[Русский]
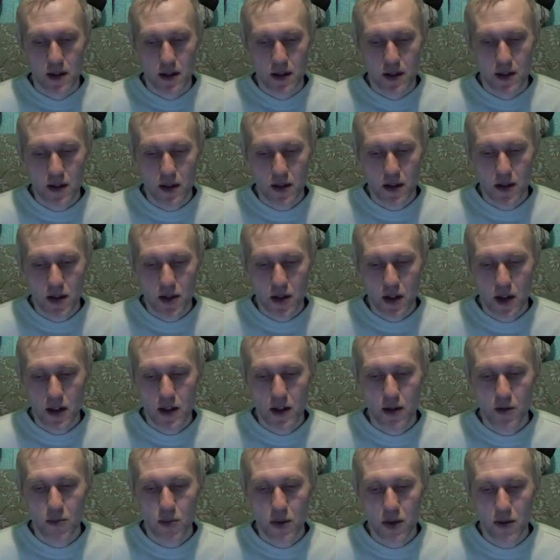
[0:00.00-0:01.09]
содержании,
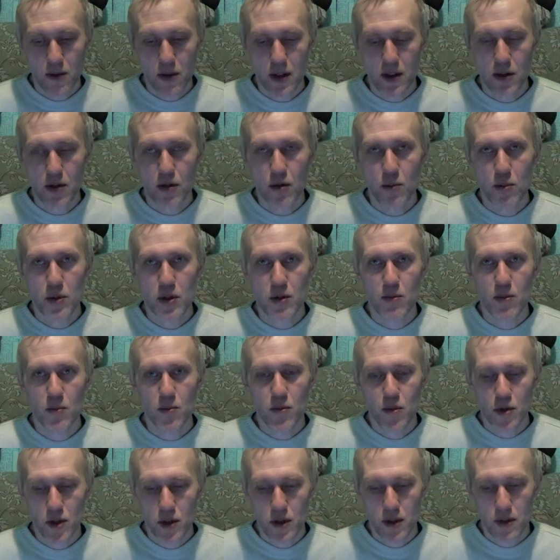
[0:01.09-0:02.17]
и управление общим
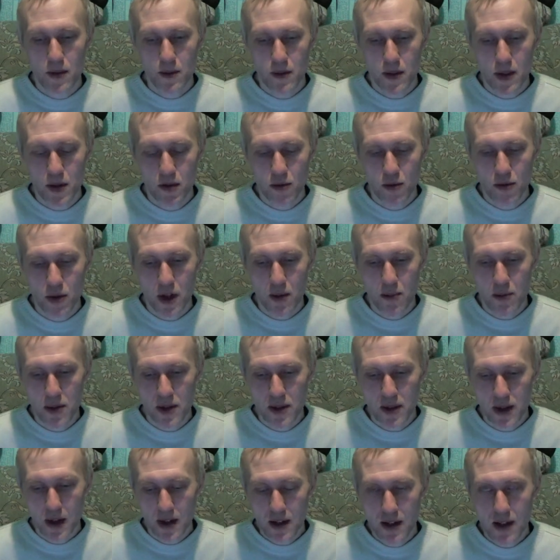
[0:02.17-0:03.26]
имуществом, которое
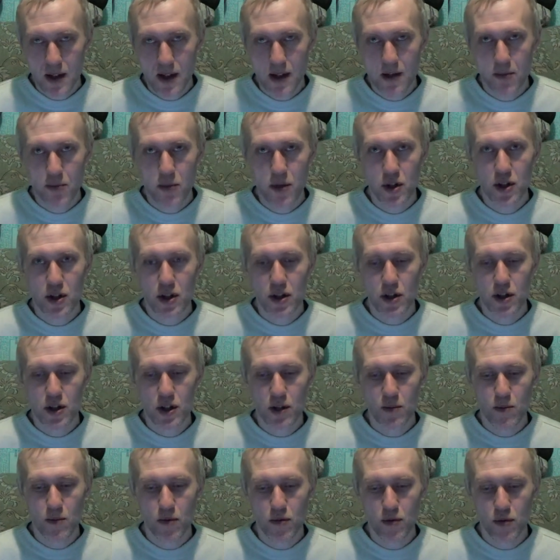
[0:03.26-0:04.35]
обязательно по
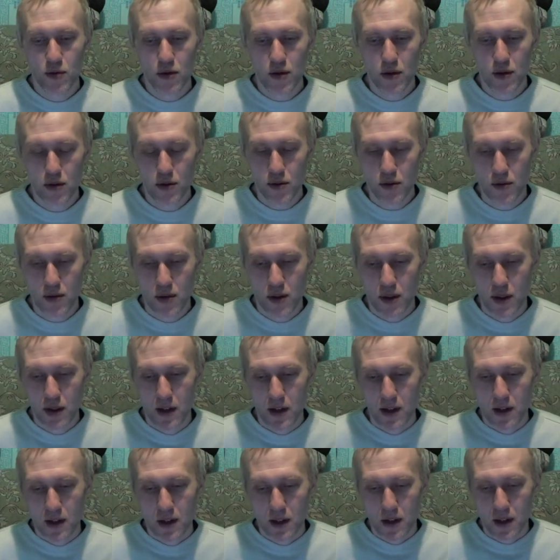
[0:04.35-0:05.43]
жилищному кодексу.
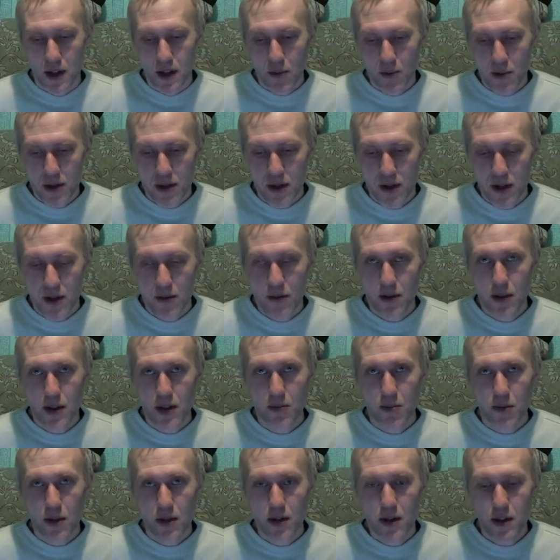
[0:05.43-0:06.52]
И постановление
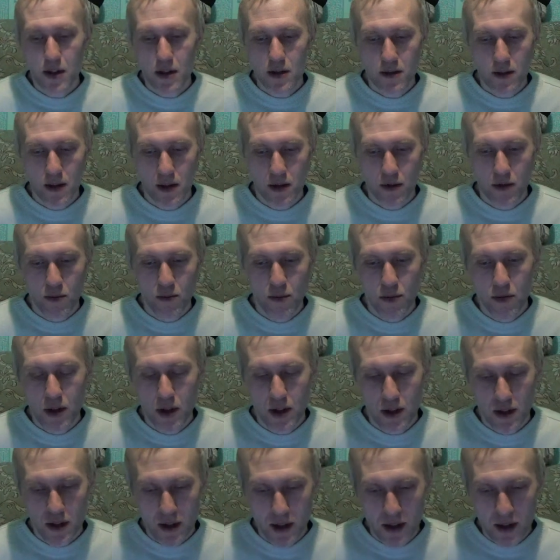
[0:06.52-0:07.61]
правительства, оно
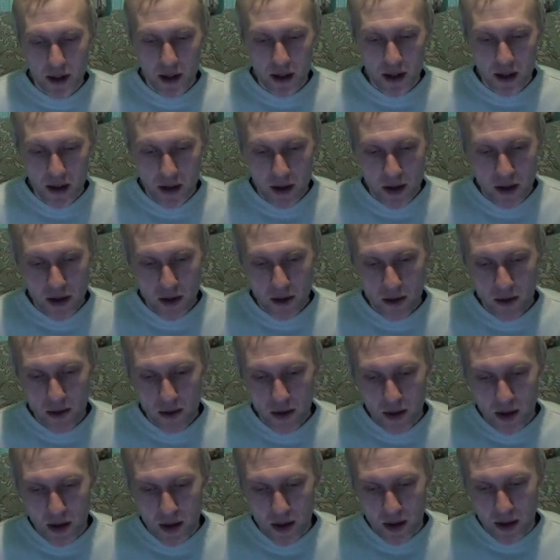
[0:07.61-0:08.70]
более конкретизирует
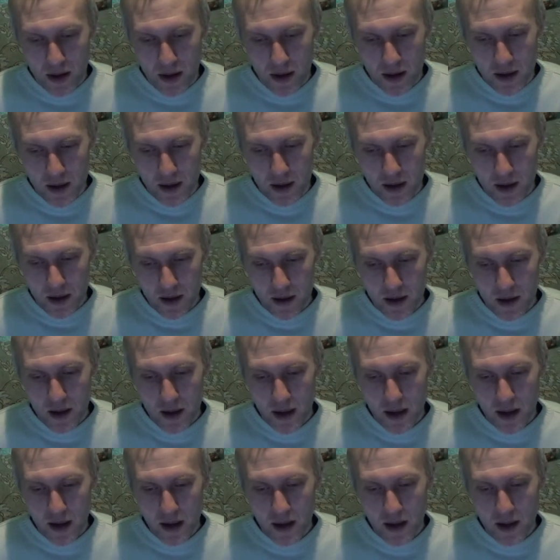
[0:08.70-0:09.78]
э,
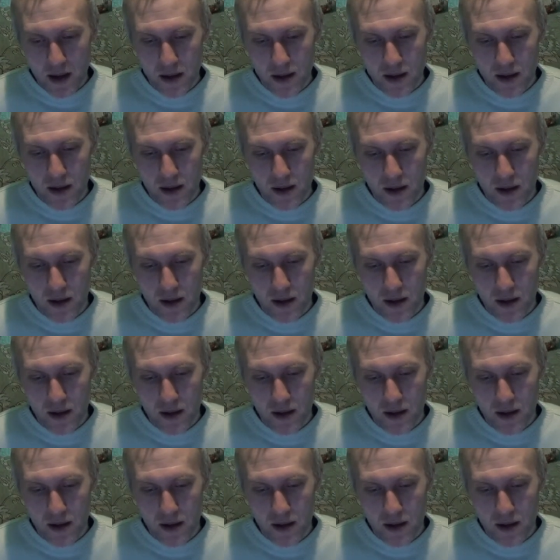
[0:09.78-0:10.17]
далее